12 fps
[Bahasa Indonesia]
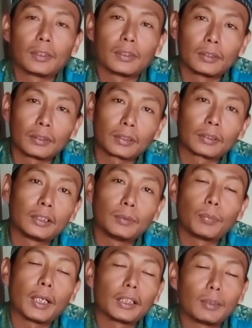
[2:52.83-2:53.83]
eh,
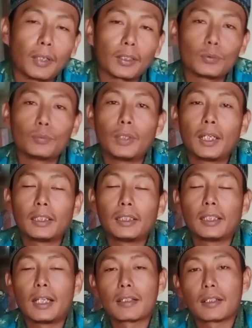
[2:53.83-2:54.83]
di Panglima
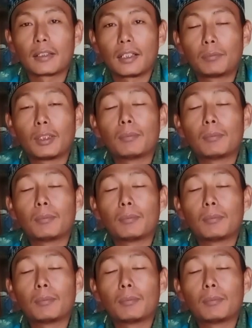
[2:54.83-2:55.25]
Kumbang ini nggak asal-asalan.